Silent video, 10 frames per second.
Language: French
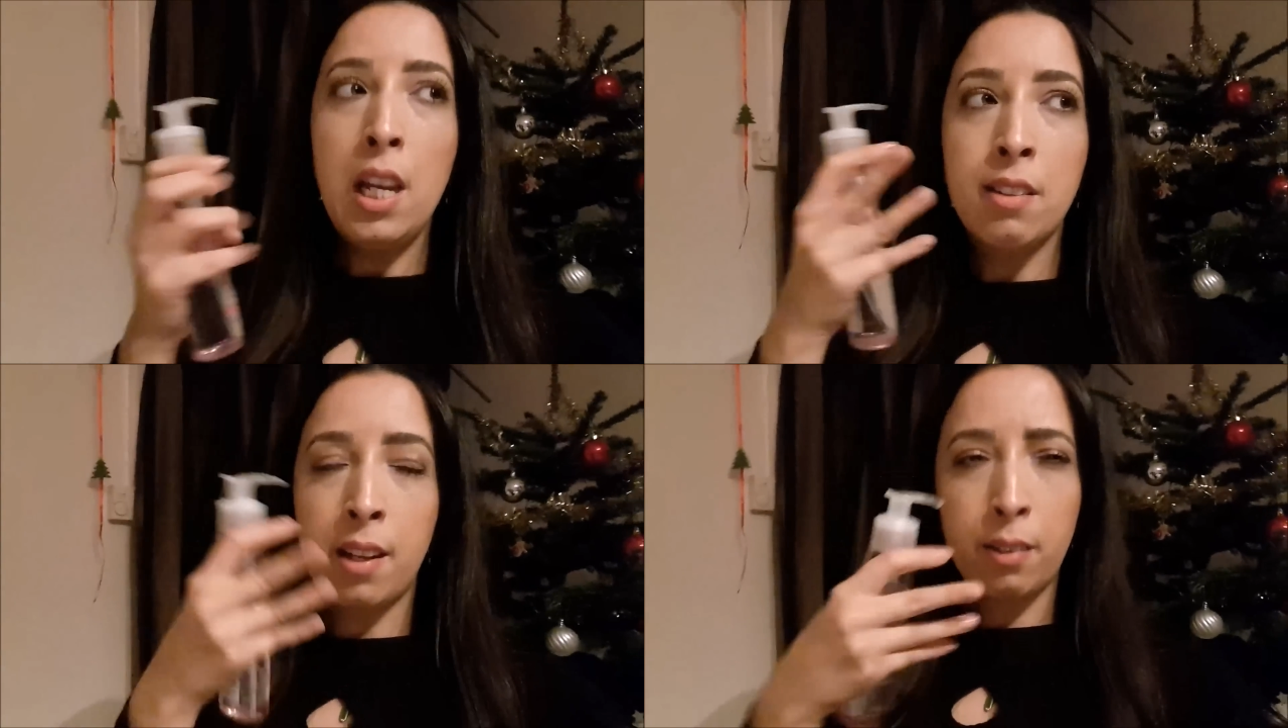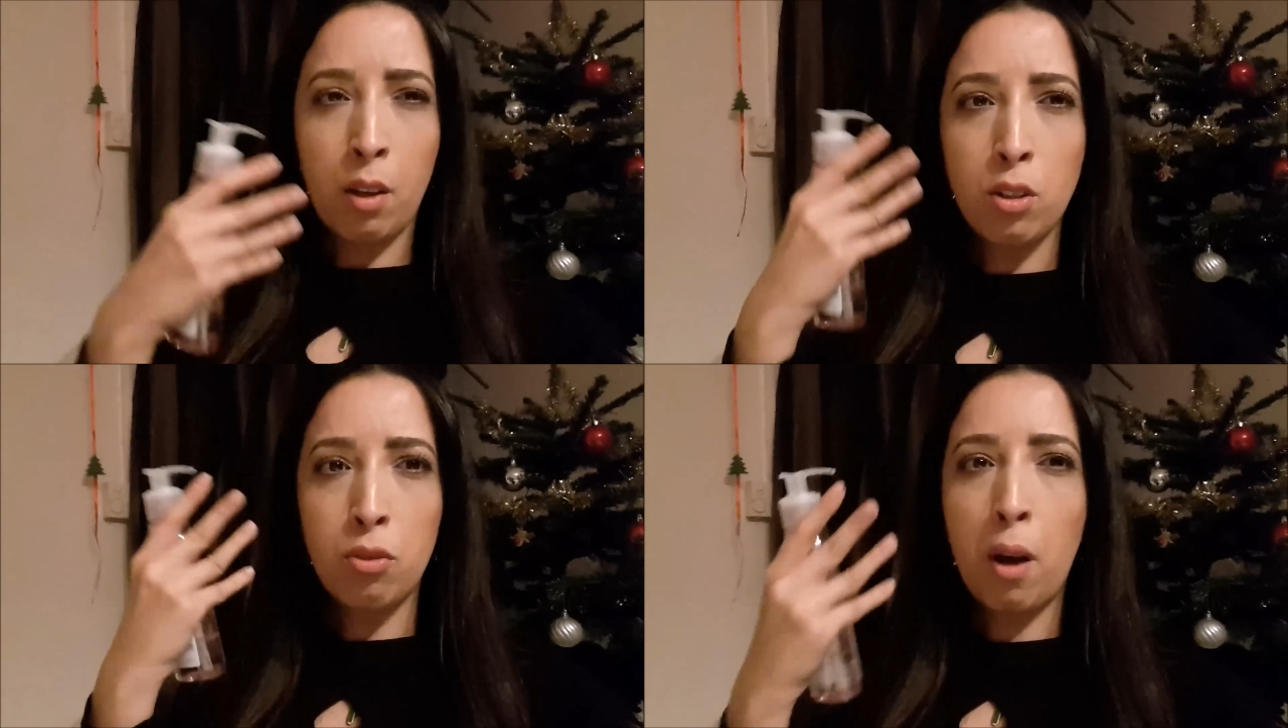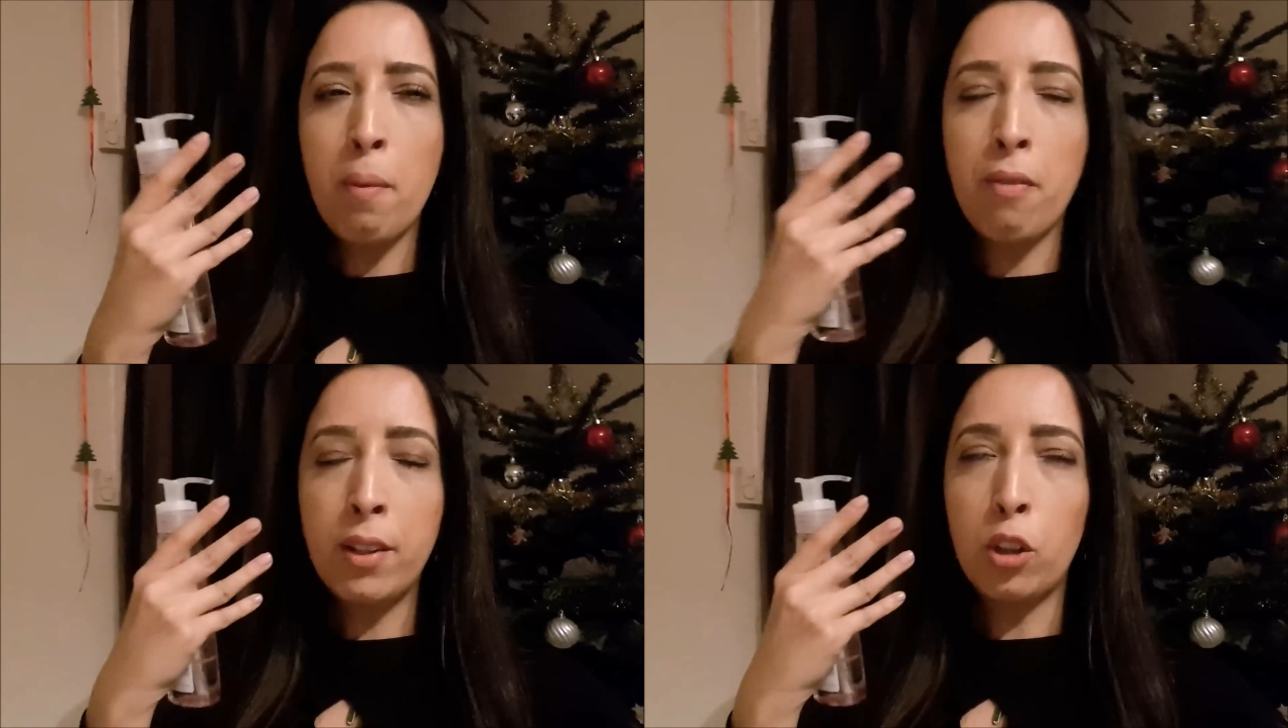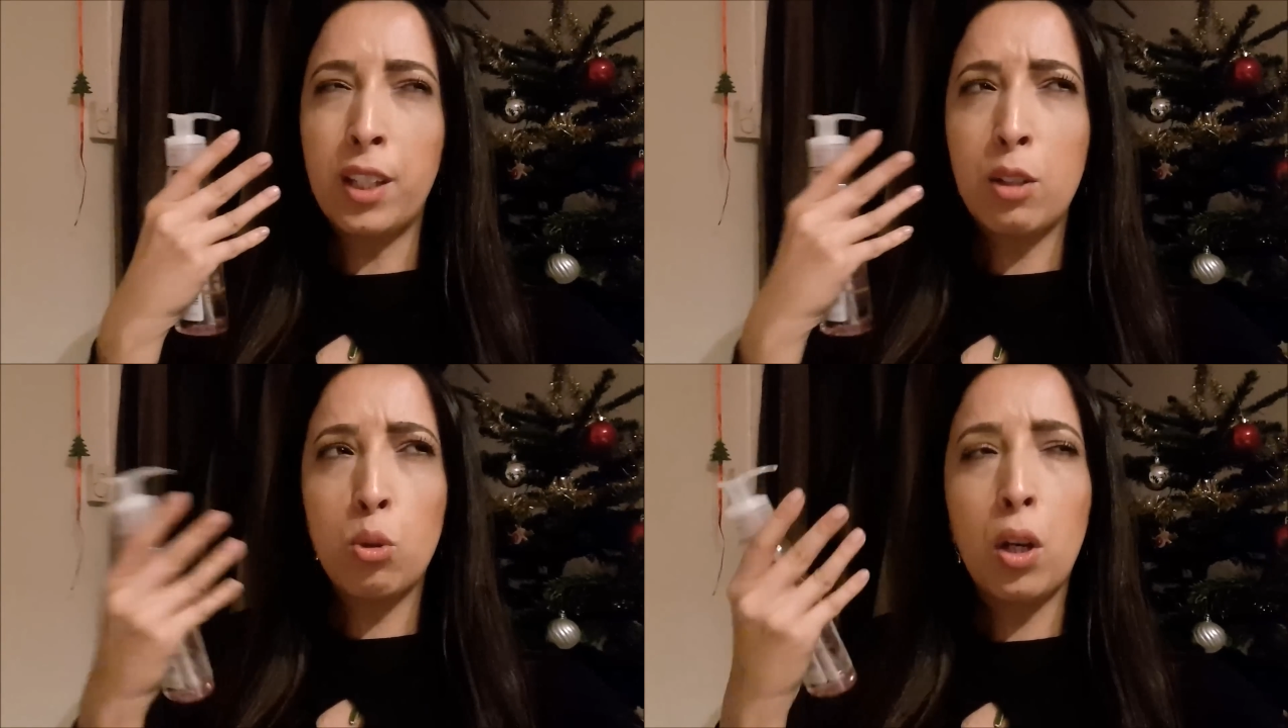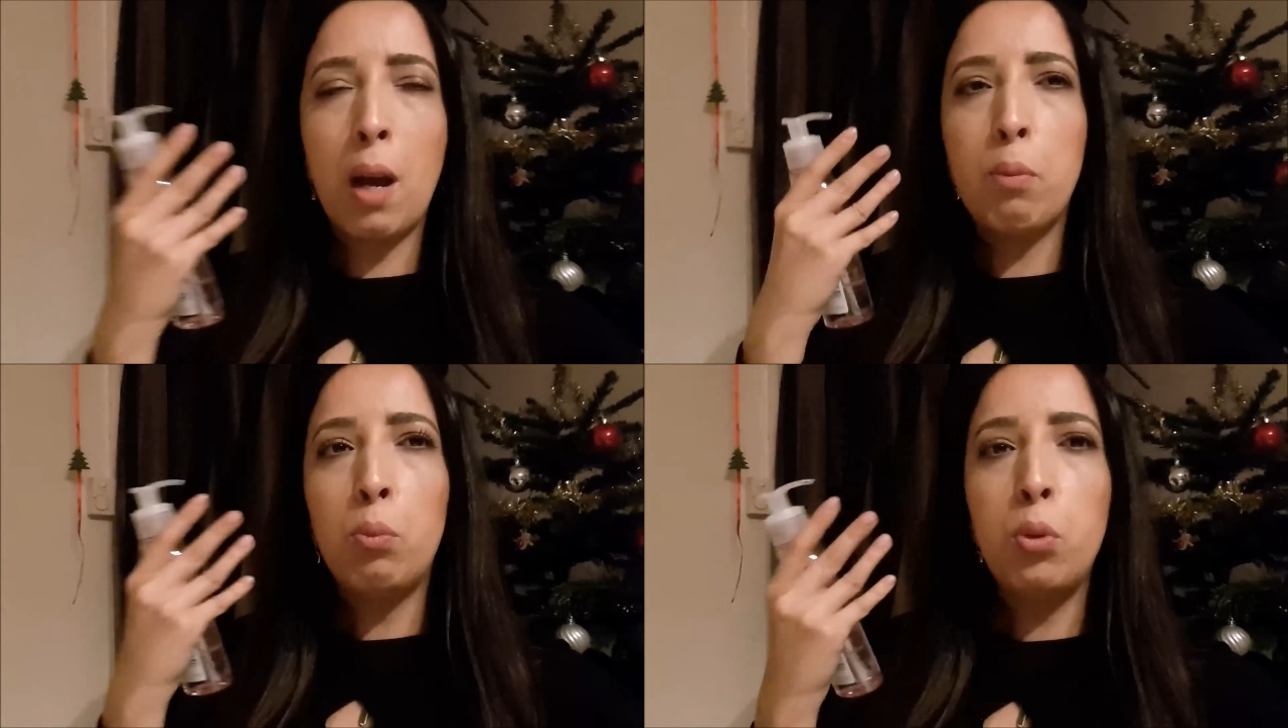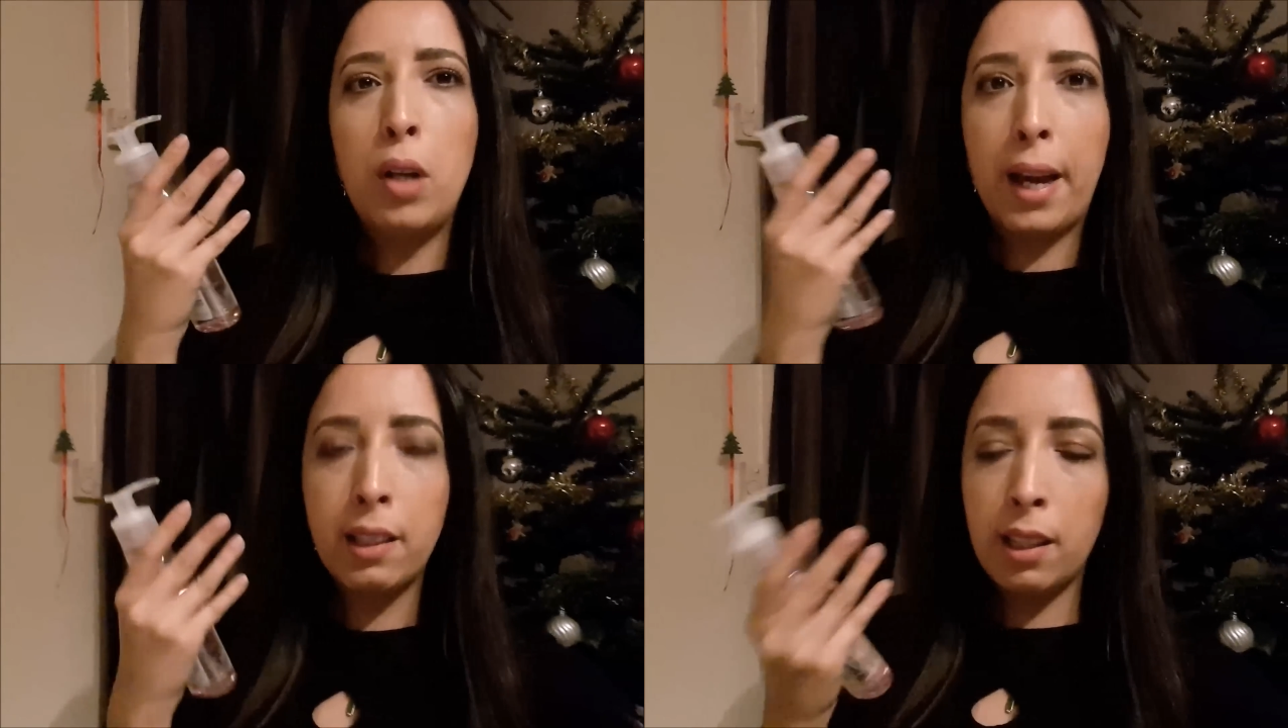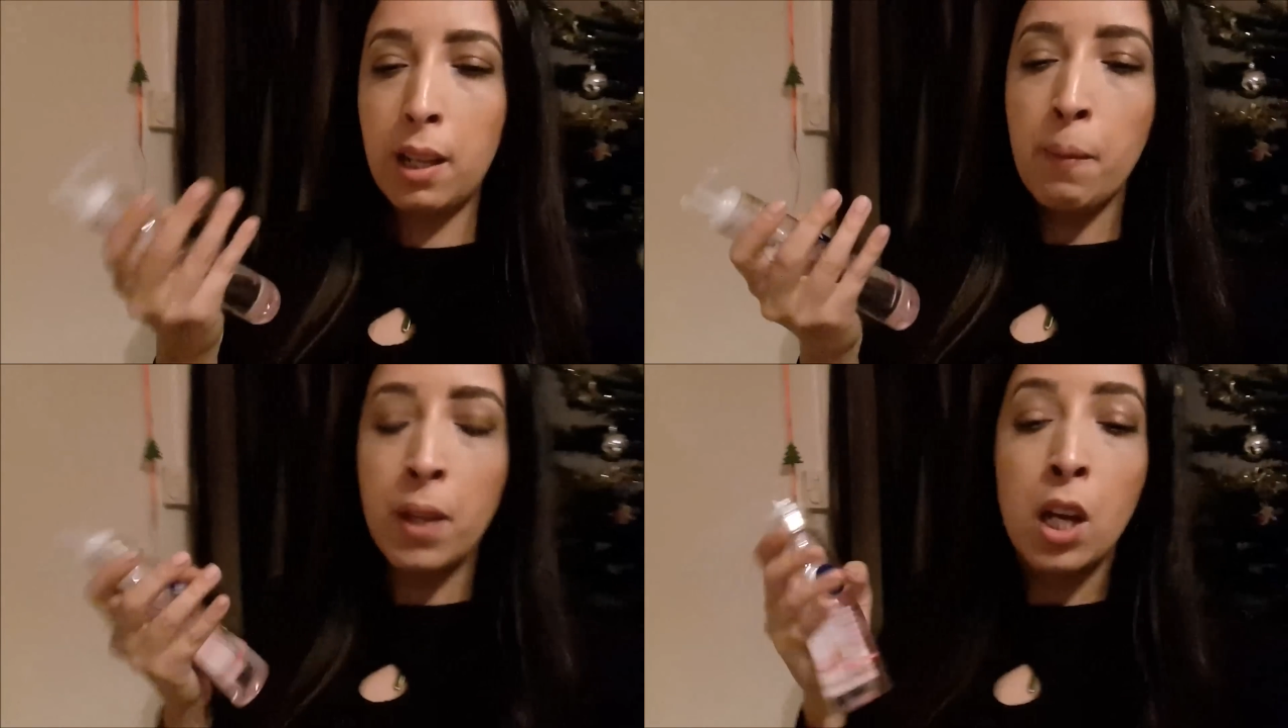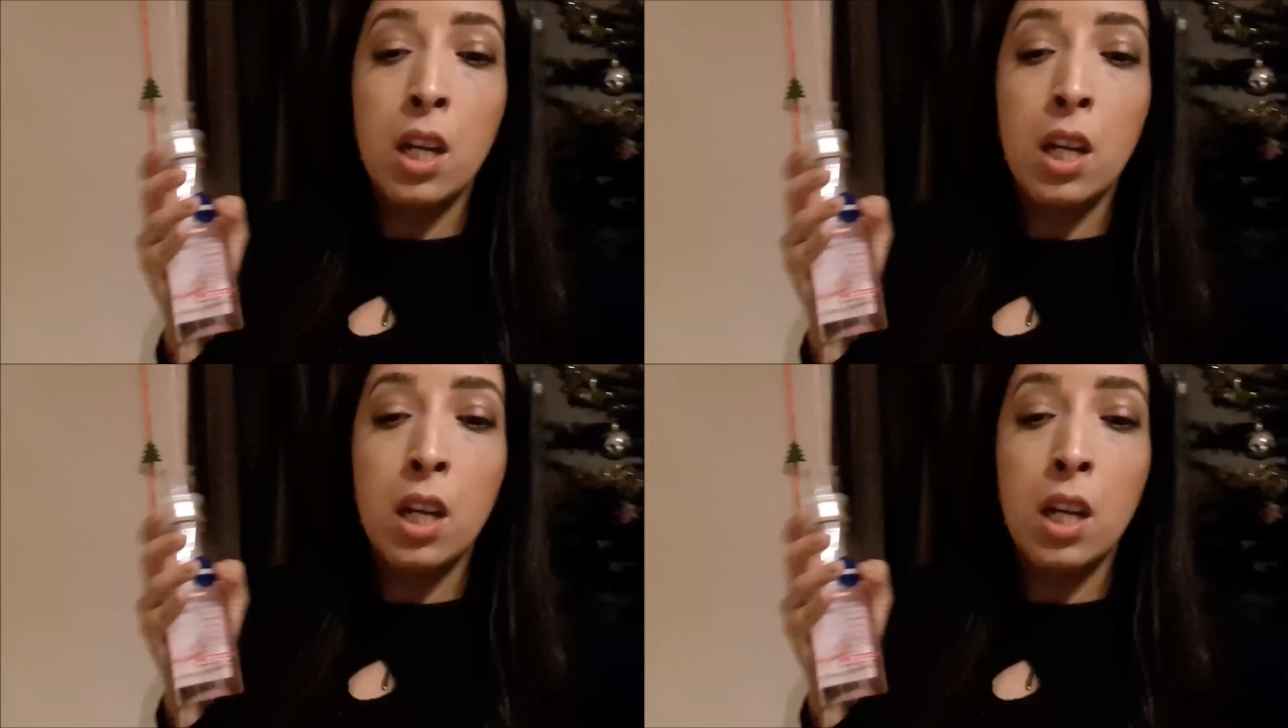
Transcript: ça se transforme en fait en texture un peu plus lactée.